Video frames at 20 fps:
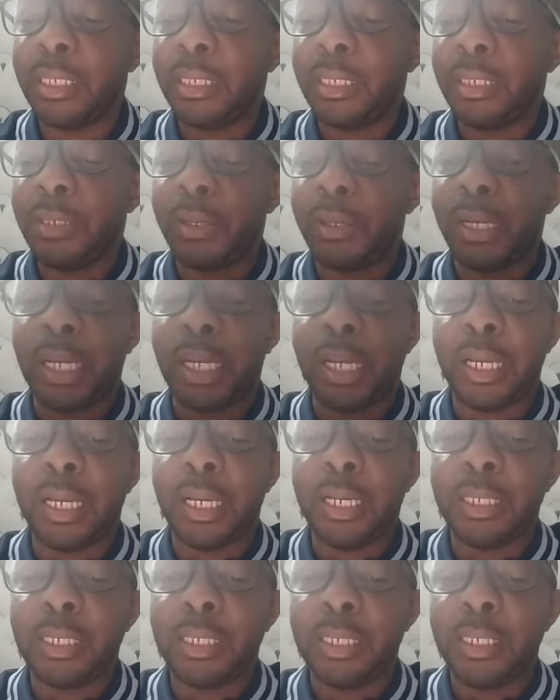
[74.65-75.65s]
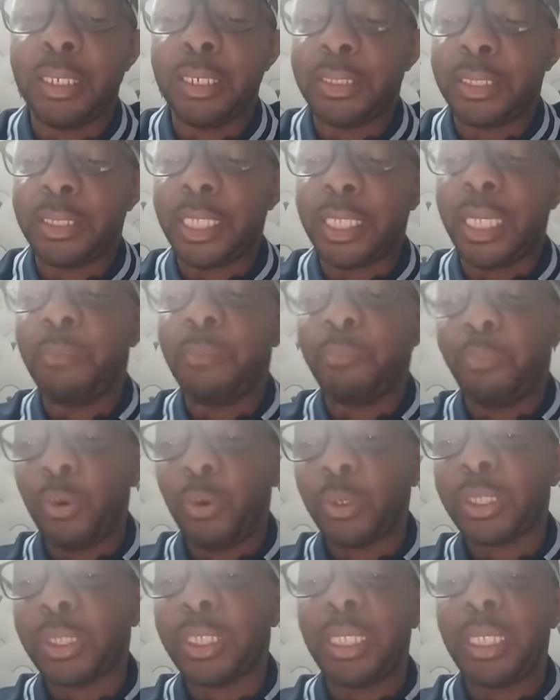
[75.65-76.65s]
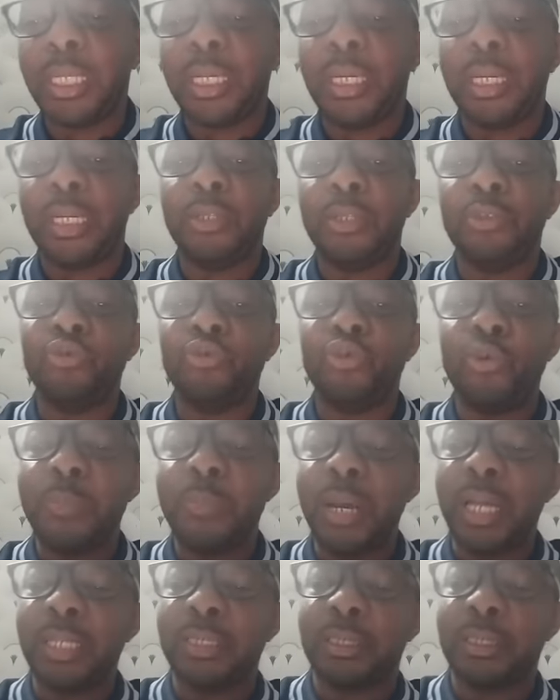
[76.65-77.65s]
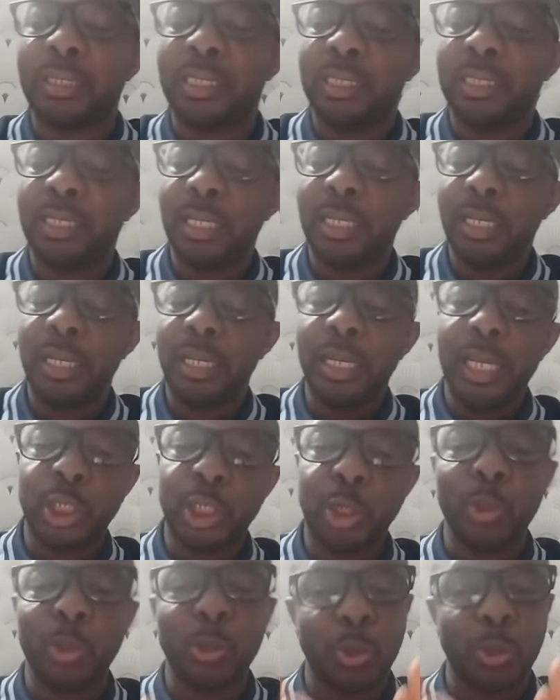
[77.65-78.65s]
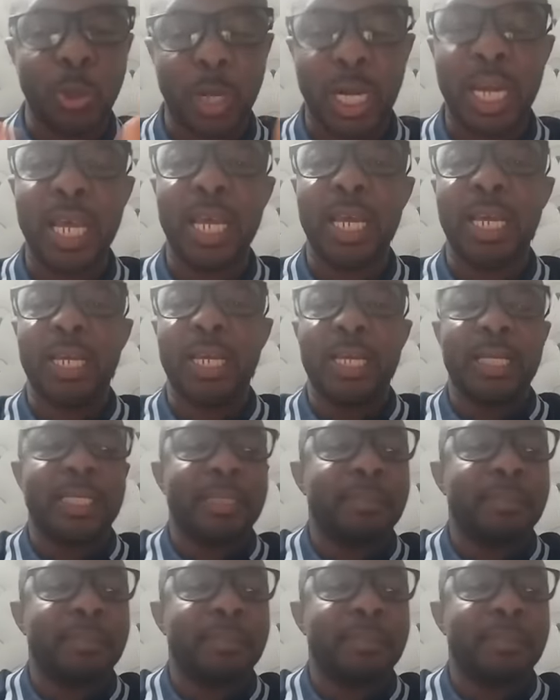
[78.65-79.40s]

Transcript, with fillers: Voilà. C'est important de mettre les choses au clair.